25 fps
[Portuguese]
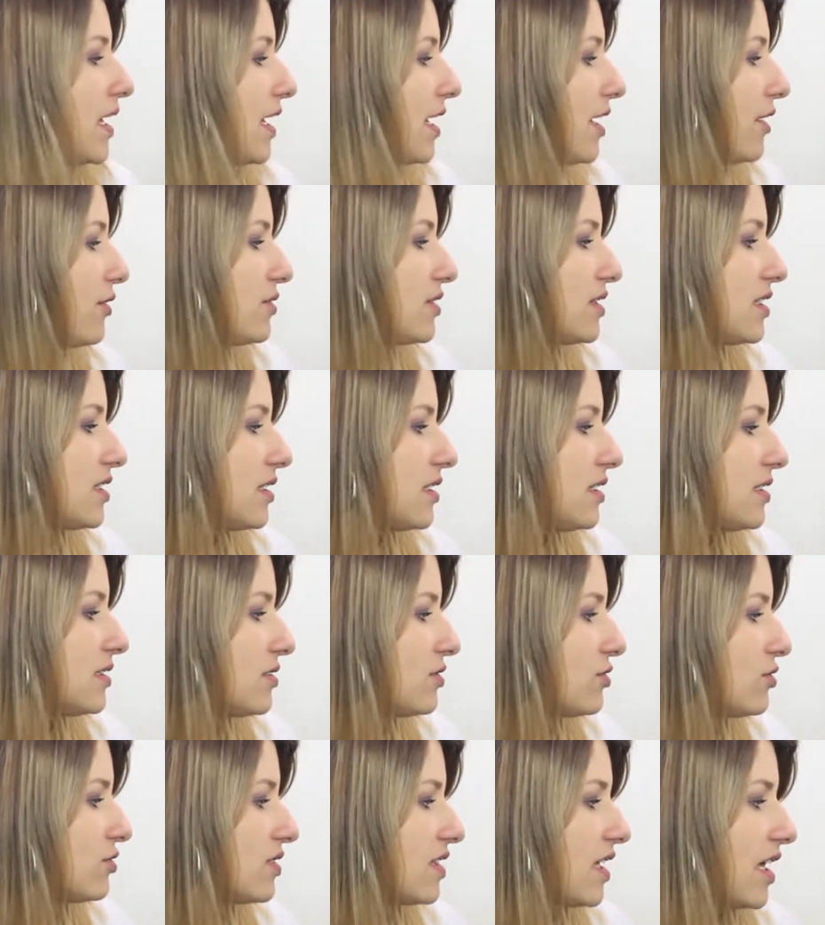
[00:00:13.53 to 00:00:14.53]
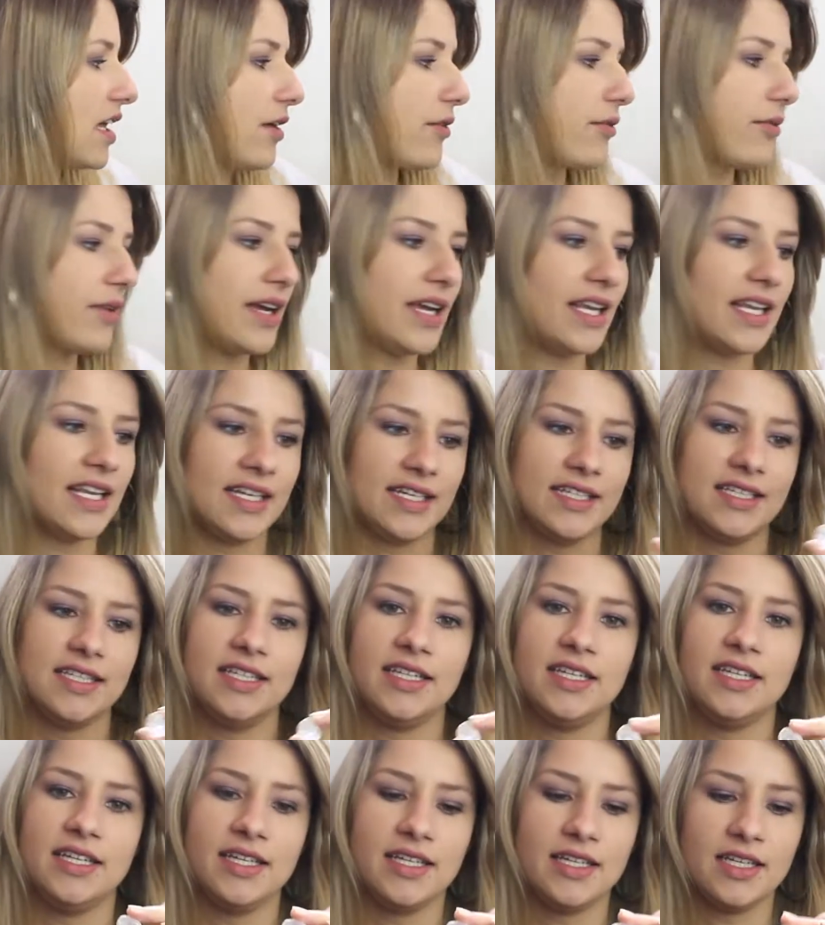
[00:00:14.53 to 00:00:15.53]
Eu tanto tenho ele
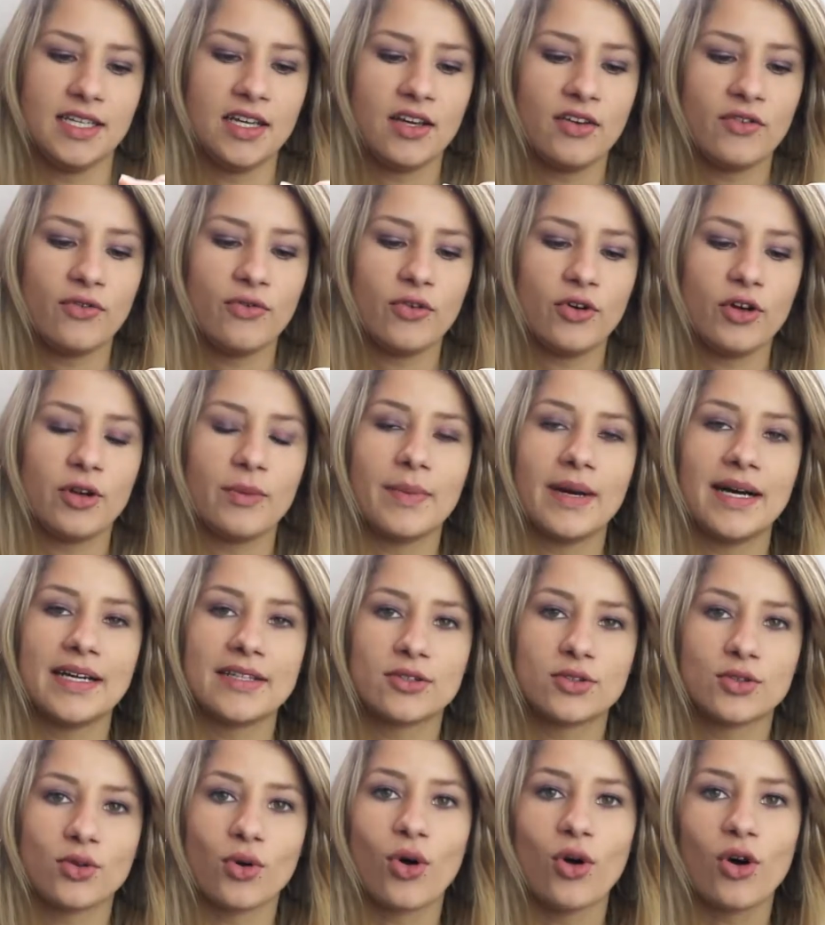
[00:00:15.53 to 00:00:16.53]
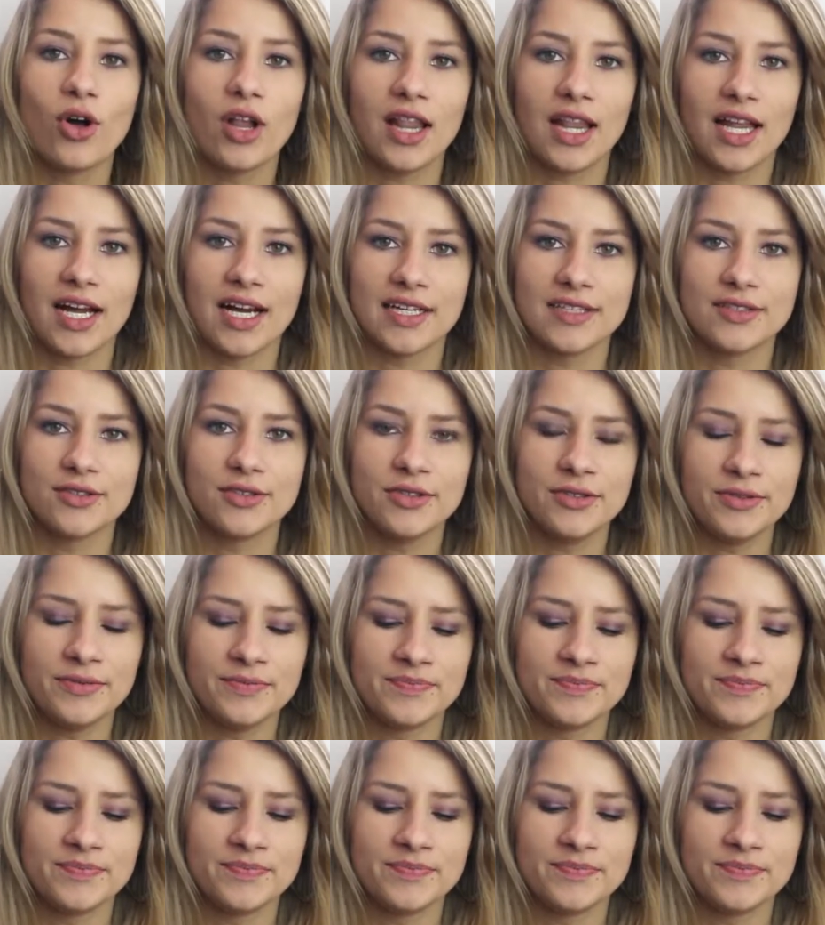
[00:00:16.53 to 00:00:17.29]
aqui em formato rolado,